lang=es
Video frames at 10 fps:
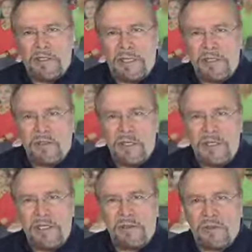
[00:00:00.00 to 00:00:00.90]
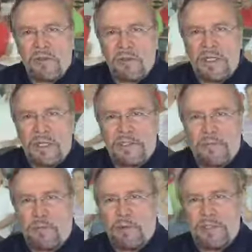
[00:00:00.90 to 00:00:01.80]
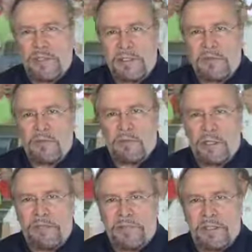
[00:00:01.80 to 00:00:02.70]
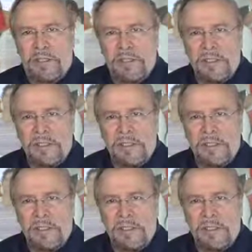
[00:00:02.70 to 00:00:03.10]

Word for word: Gleason hizo suya las propuestas de los ponentes